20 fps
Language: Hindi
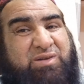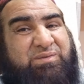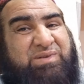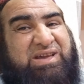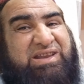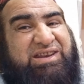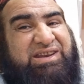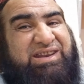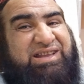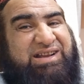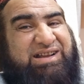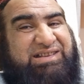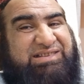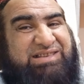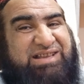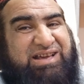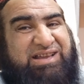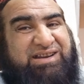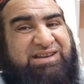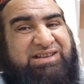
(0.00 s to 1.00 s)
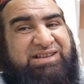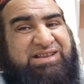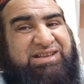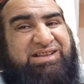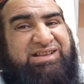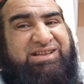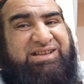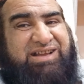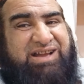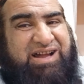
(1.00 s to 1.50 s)
हमारे लगातार
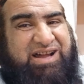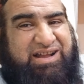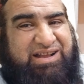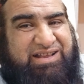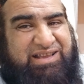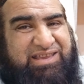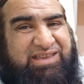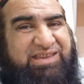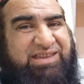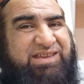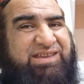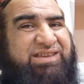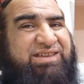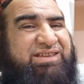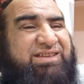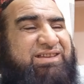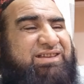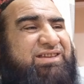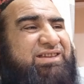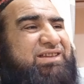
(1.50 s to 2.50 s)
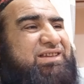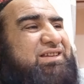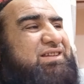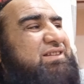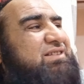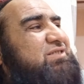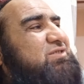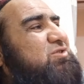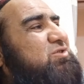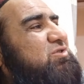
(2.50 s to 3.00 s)
आ गए हैं
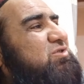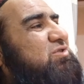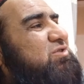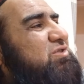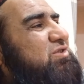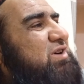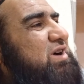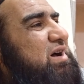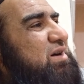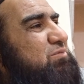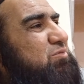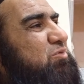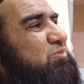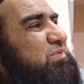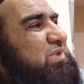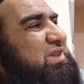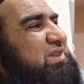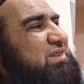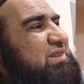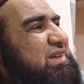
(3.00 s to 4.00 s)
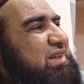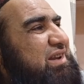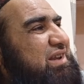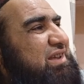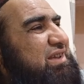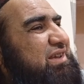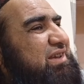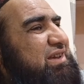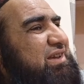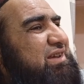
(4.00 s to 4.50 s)
तो अब उम्मीद
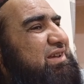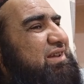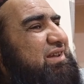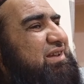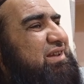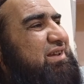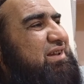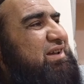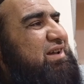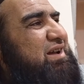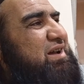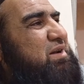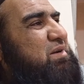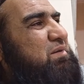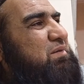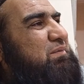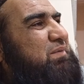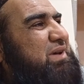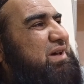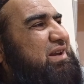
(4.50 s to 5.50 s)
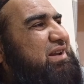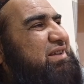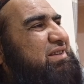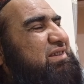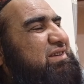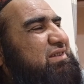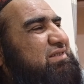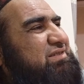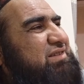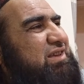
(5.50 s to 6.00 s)
करेंगे आ, हमारा
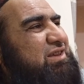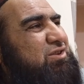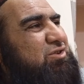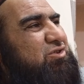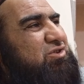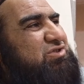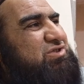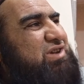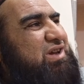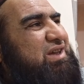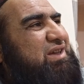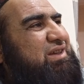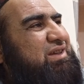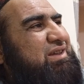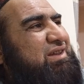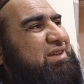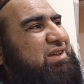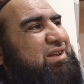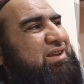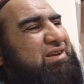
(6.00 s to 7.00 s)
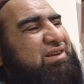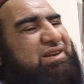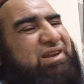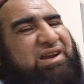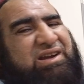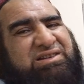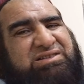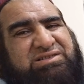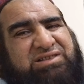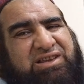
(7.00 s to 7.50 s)
ये सही हो जाए
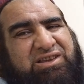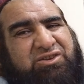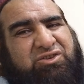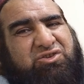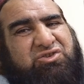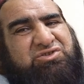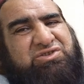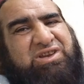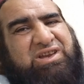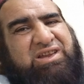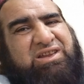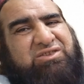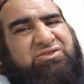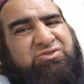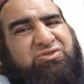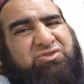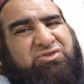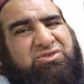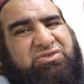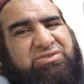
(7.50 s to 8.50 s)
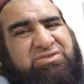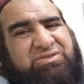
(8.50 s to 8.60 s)
नेट सही हो जाए तो